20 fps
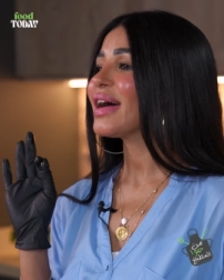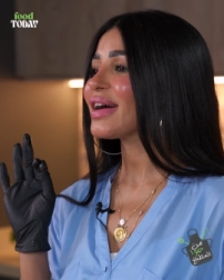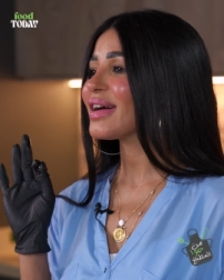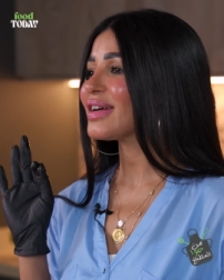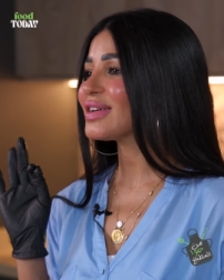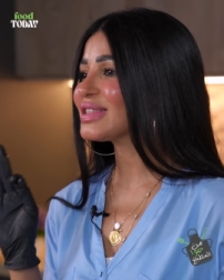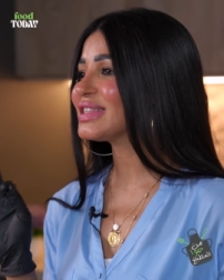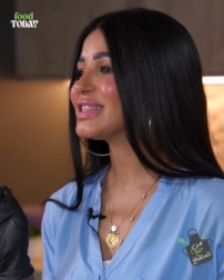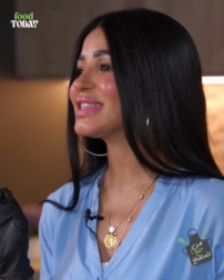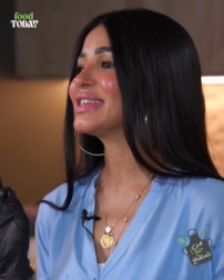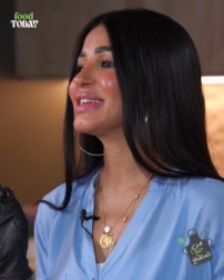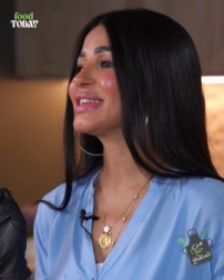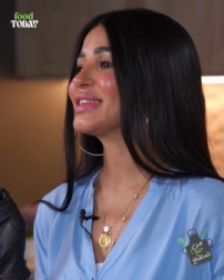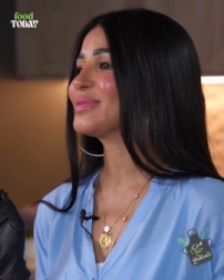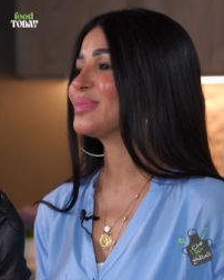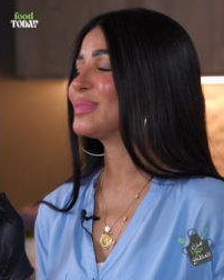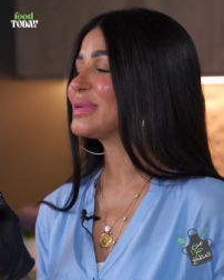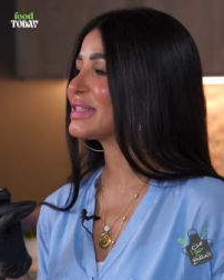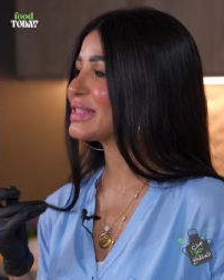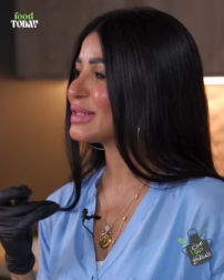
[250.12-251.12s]
خطير
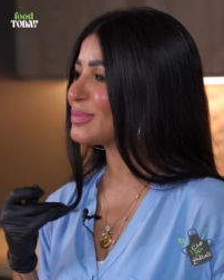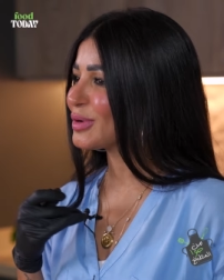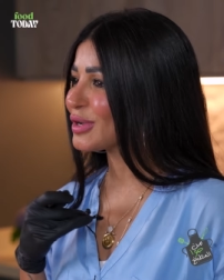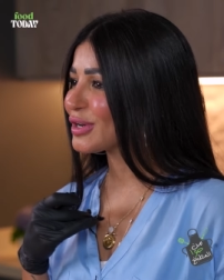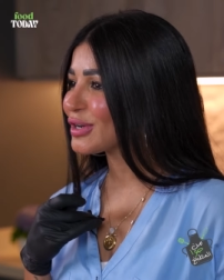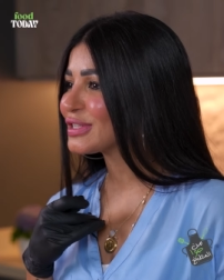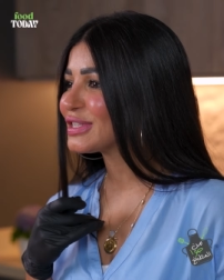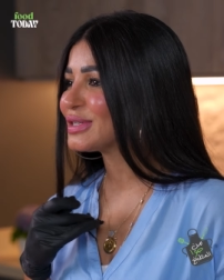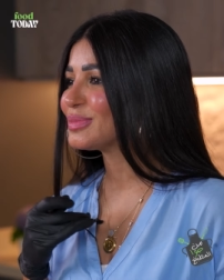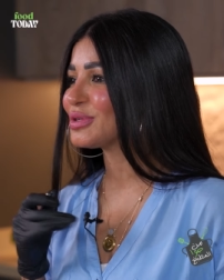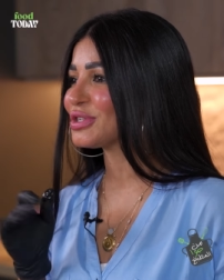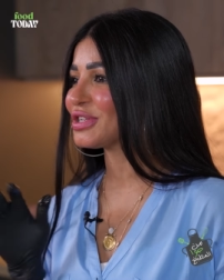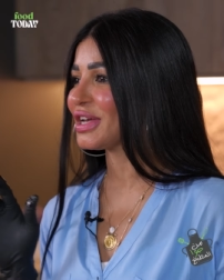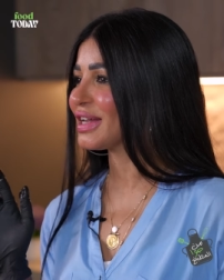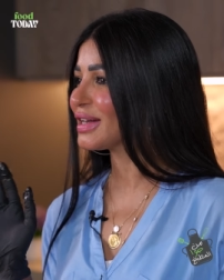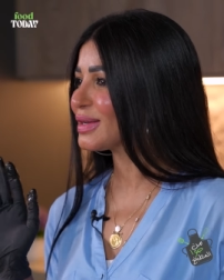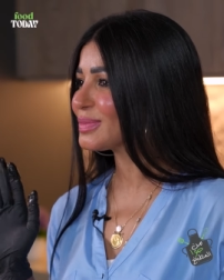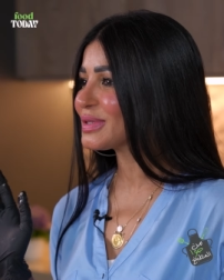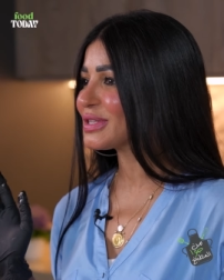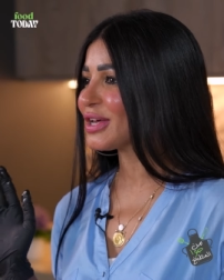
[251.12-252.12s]
بس المره دي مش
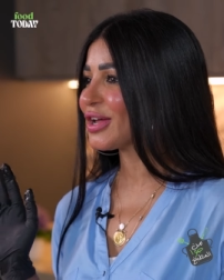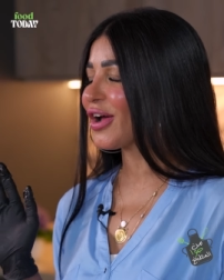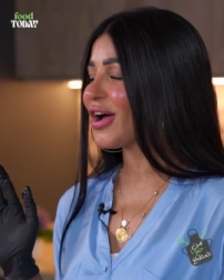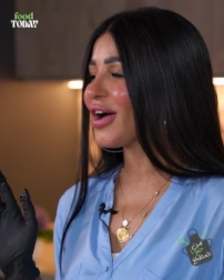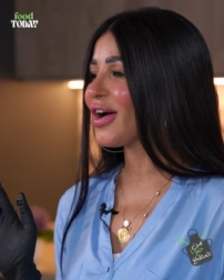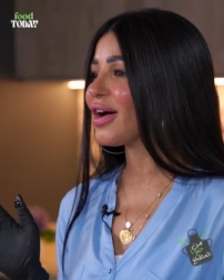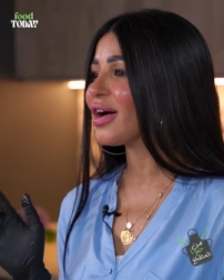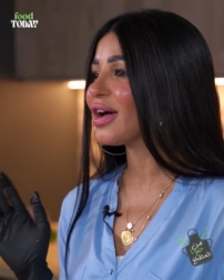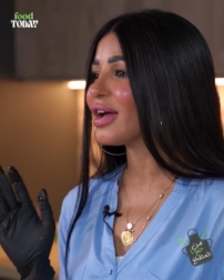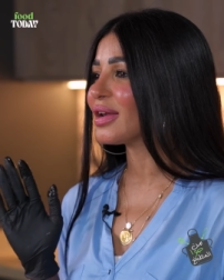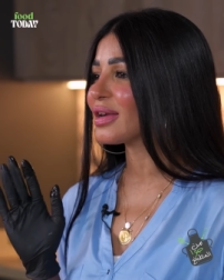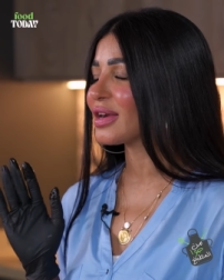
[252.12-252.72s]
انا بصراحه